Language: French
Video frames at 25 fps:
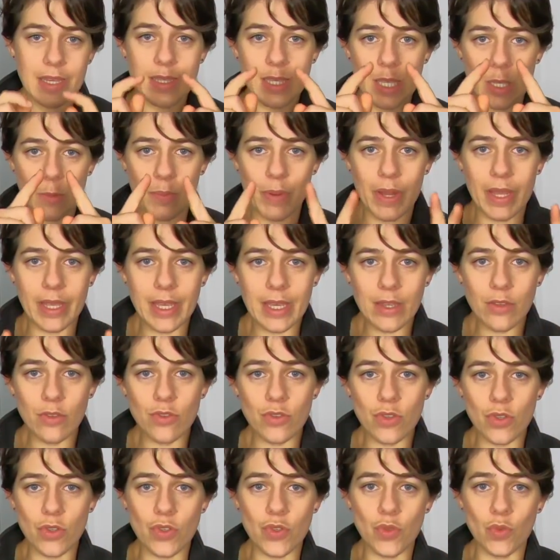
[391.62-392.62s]
Cette plaquette de
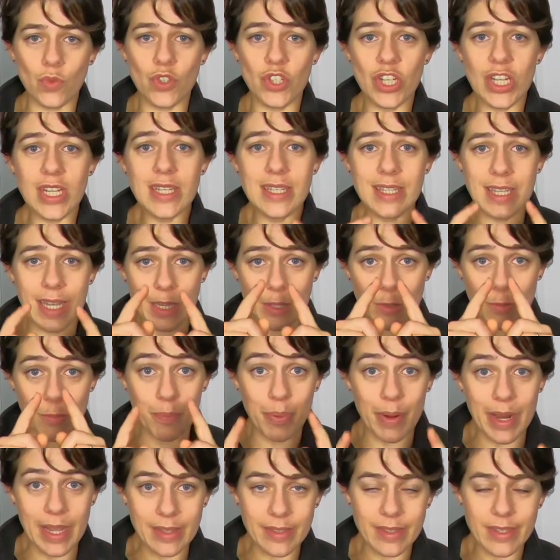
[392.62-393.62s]
tension de chaîne, cette
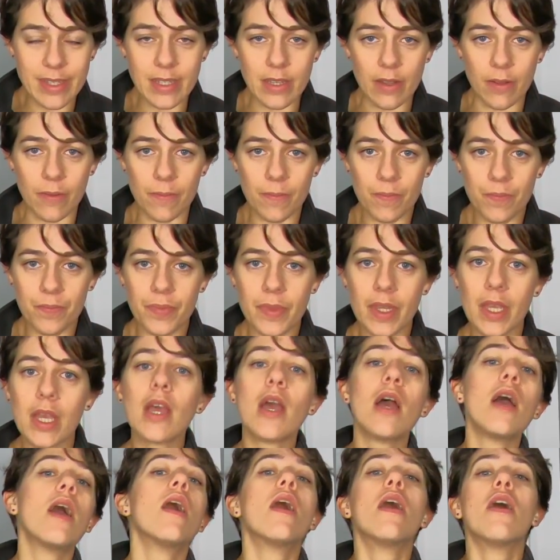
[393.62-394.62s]
platine,
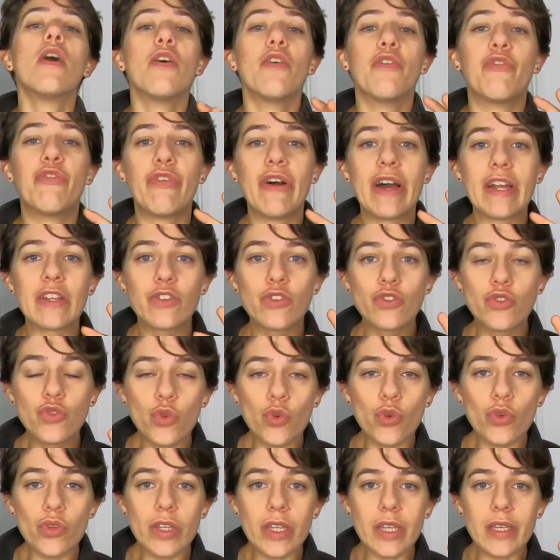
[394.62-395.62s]
va
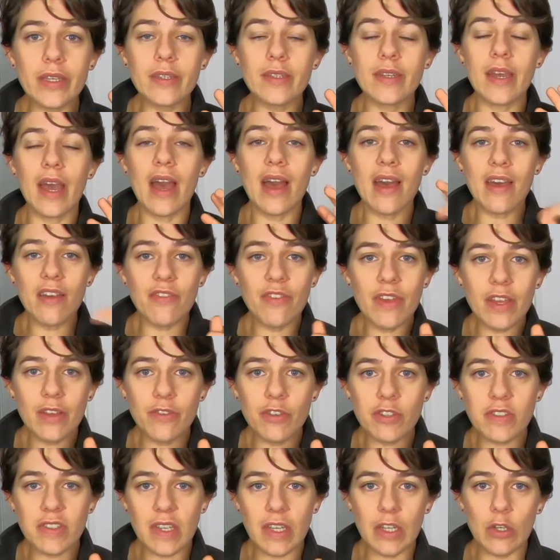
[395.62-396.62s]
tourner avec
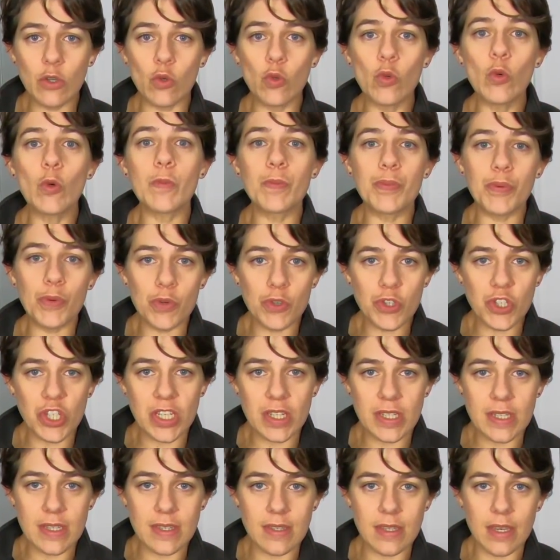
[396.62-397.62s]
votre écrou au prochain
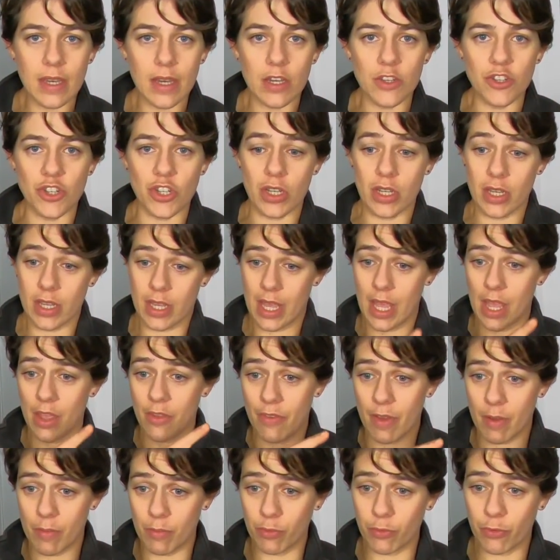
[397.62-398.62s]
desserrage et
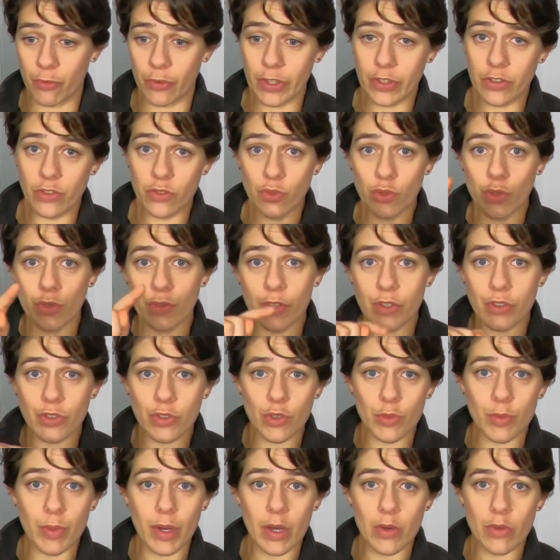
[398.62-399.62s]
va bouffer tout
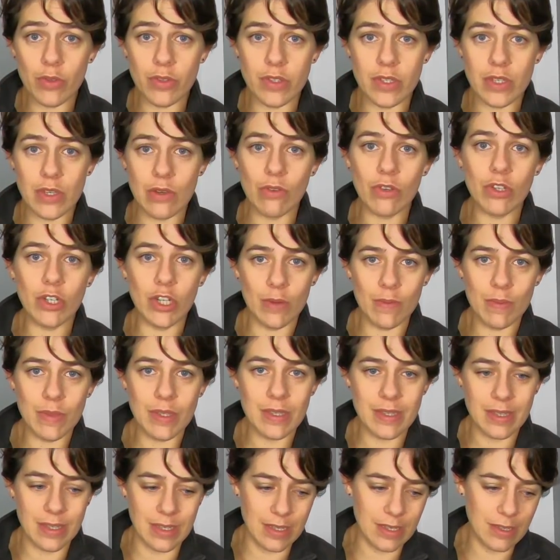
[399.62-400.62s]
votre bras oscillant comme ici.